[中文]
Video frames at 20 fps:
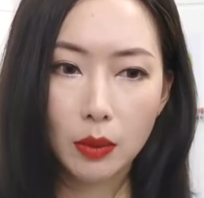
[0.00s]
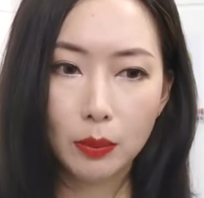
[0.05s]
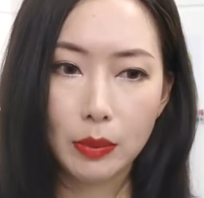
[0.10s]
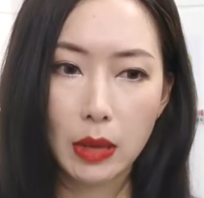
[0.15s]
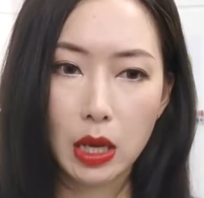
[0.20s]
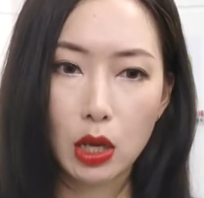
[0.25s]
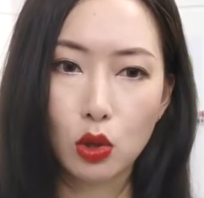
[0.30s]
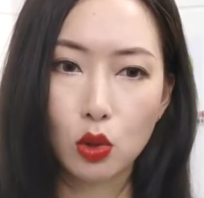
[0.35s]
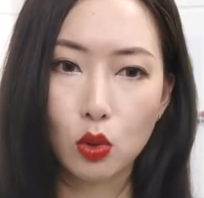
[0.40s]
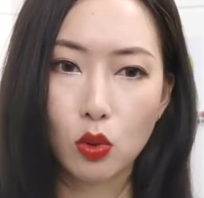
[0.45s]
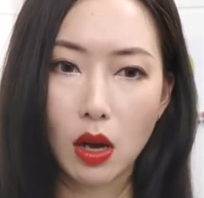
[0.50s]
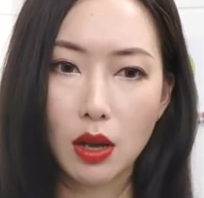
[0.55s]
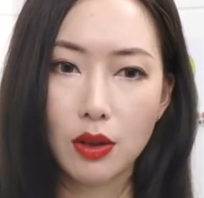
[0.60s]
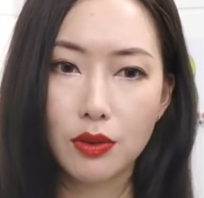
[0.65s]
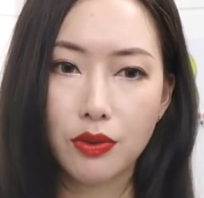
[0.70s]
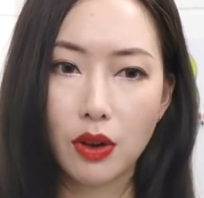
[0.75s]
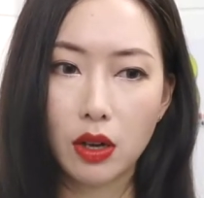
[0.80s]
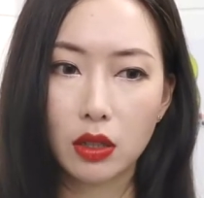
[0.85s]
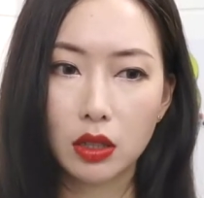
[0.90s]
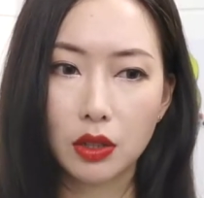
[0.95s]
没有
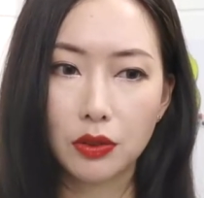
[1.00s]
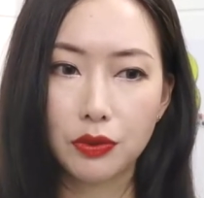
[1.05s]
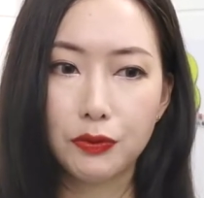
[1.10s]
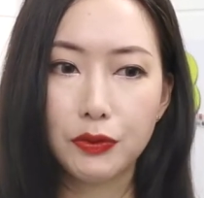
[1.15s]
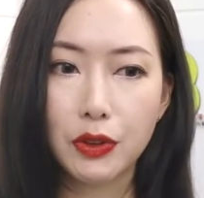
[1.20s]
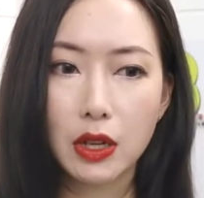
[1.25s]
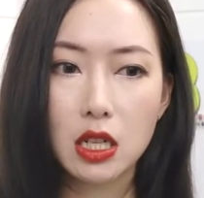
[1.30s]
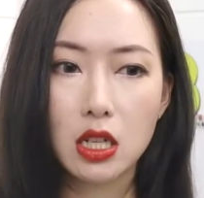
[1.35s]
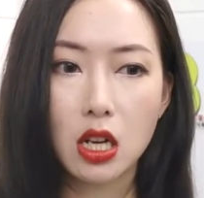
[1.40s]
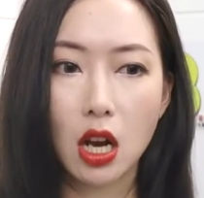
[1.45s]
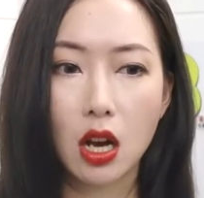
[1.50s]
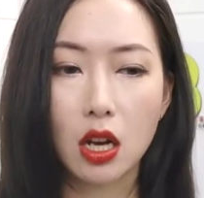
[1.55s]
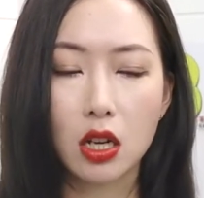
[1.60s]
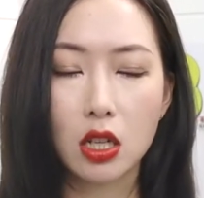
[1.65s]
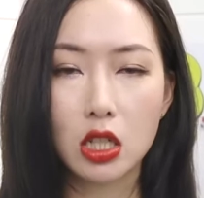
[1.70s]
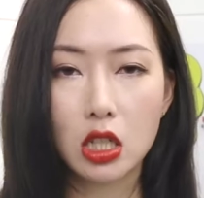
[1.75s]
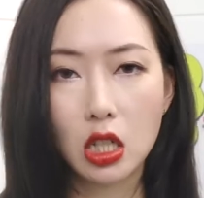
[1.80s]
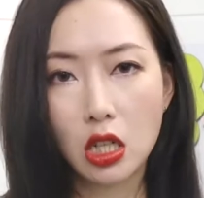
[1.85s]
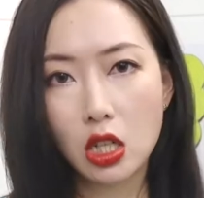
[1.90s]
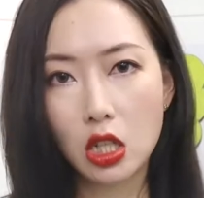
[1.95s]
官方的非
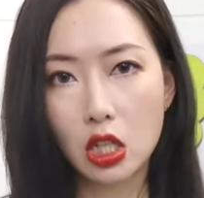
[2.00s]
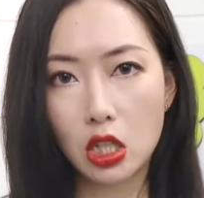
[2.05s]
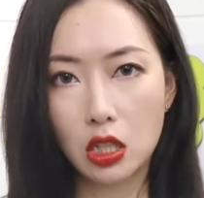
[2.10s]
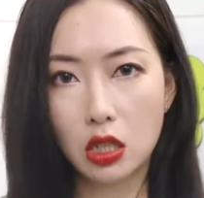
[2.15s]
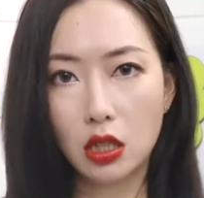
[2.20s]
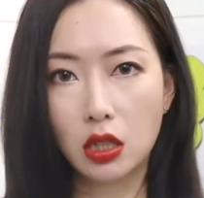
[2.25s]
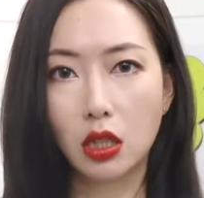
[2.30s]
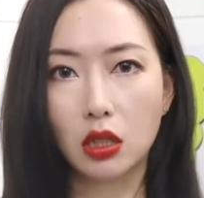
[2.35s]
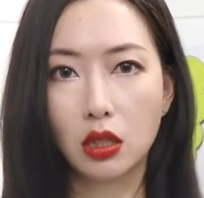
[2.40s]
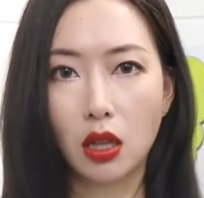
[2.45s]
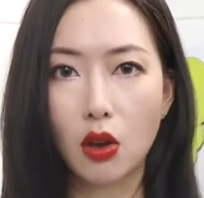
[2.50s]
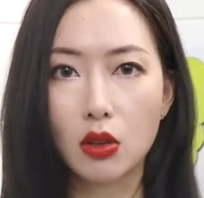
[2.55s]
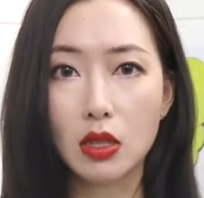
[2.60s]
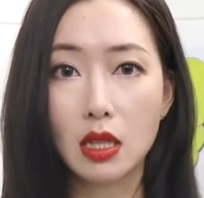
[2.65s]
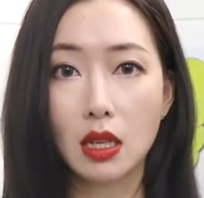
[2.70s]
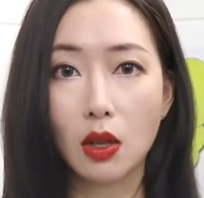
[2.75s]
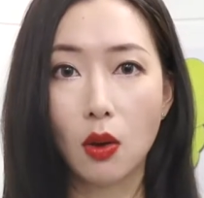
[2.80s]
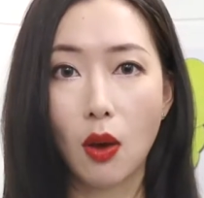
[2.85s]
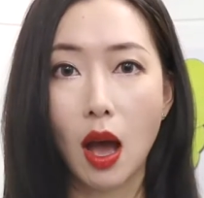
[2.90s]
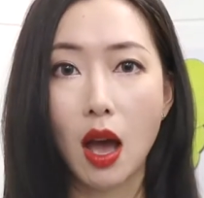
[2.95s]
常正式的道
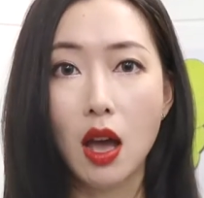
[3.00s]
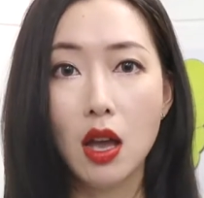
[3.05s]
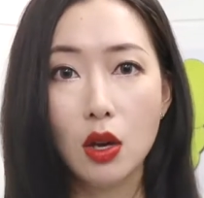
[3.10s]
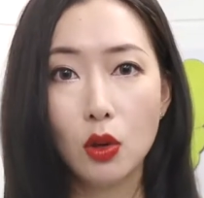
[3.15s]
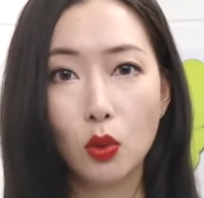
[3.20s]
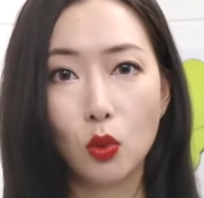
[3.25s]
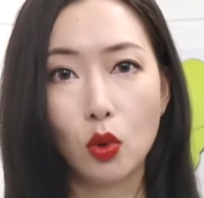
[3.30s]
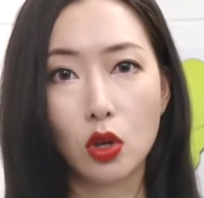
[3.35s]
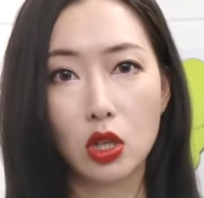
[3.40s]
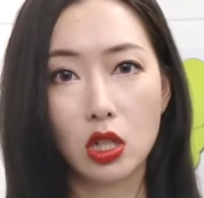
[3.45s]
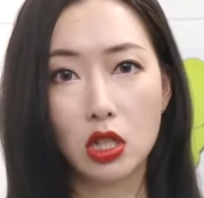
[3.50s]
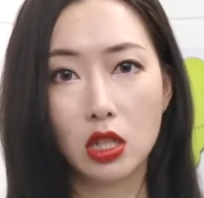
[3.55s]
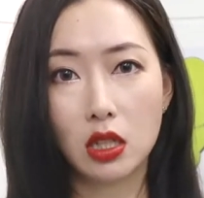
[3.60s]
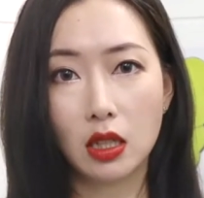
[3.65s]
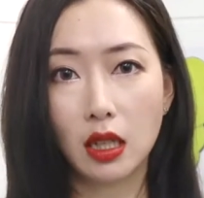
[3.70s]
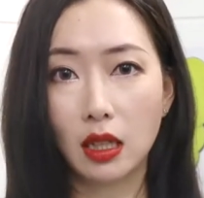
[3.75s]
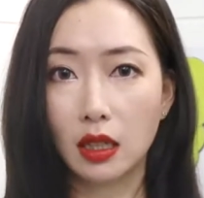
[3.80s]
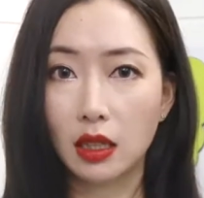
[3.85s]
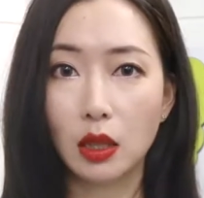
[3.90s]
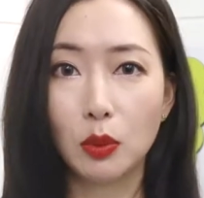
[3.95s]
歉的话，我是
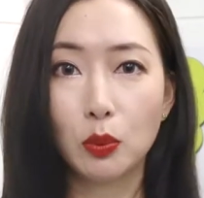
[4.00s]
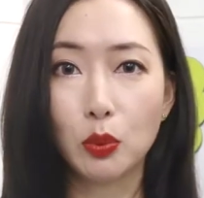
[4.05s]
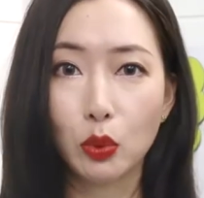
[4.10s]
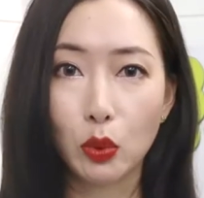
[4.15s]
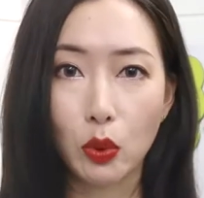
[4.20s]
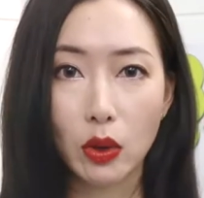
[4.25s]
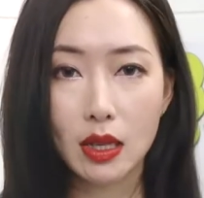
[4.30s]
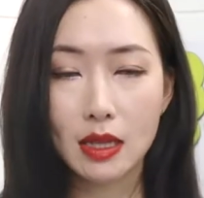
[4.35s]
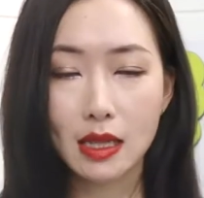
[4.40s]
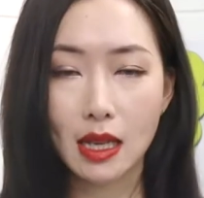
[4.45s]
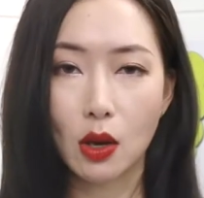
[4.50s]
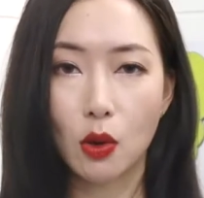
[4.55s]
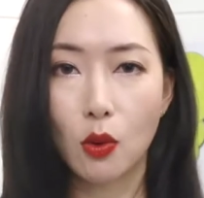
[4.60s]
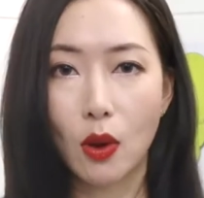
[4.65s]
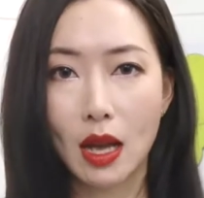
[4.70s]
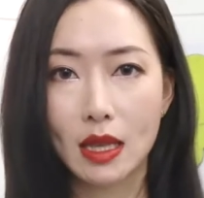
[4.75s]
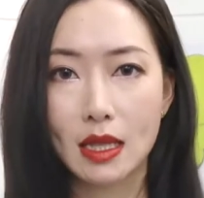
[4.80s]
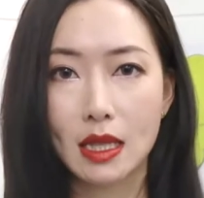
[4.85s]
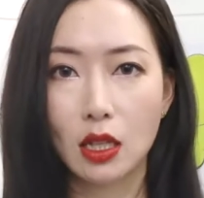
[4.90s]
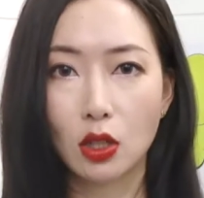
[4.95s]
肯定不会再
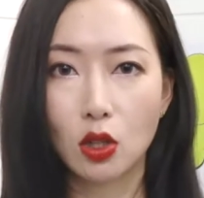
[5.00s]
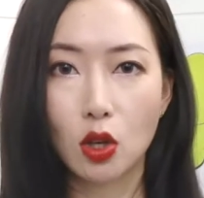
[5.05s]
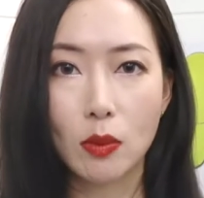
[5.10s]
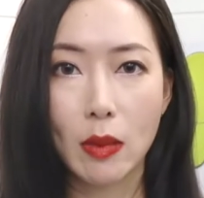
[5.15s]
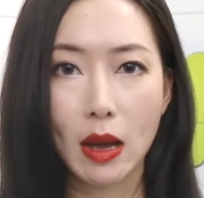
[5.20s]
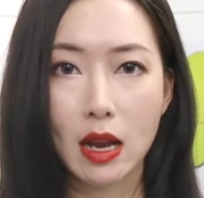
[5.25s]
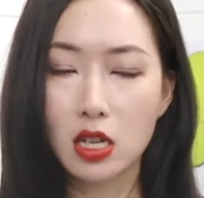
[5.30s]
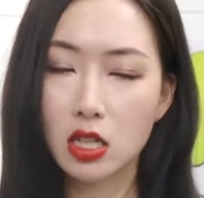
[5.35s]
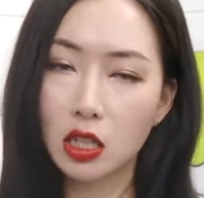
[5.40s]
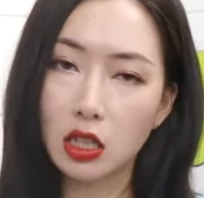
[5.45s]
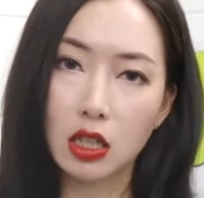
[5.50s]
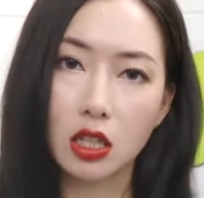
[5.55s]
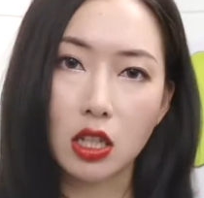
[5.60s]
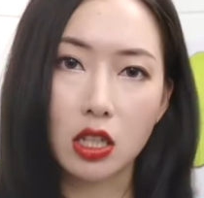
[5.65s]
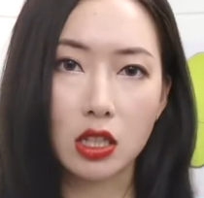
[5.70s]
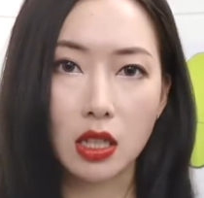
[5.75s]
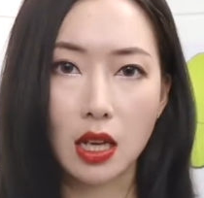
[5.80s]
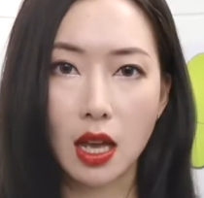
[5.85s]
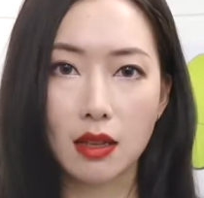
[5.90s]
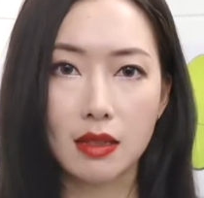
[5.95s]
花钱购买任何
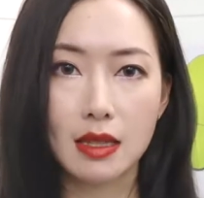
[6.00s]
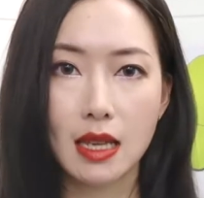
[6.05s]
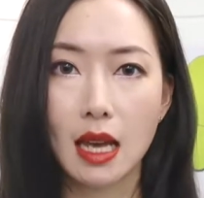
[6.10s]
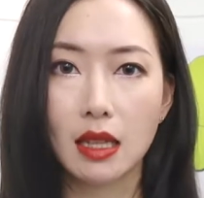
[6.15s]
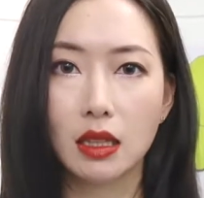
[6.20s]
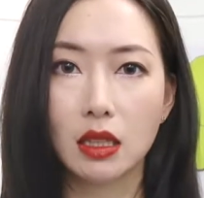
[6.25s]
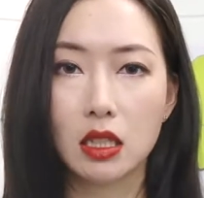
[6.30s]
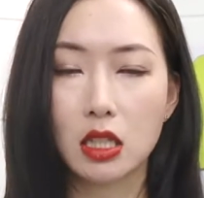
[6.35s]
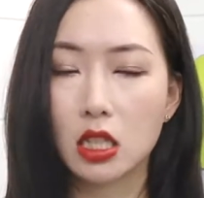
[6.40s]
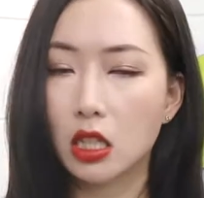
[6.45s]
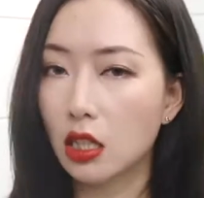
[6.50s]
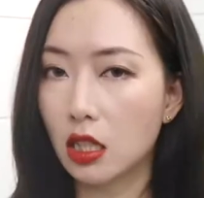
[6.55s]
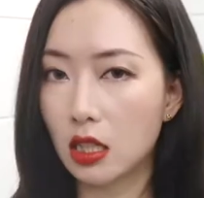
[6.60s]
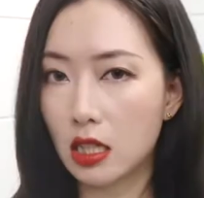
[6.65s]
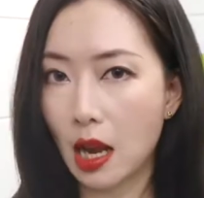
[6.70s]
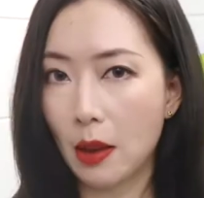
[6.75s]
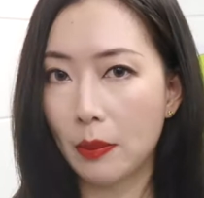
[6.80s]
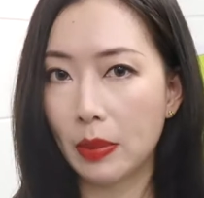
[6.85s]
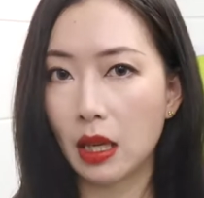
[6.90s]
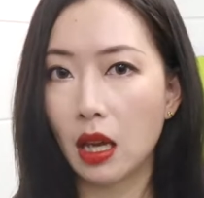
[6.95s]
这两家的任何
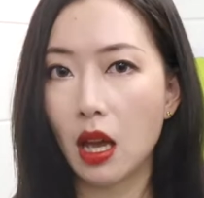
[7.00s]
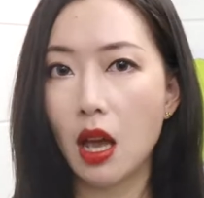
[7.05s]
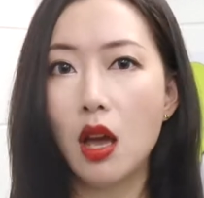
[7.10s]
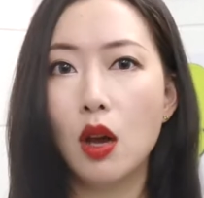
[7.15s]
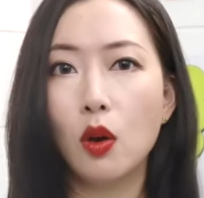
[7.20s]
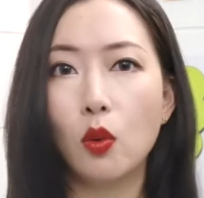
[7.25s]
产品，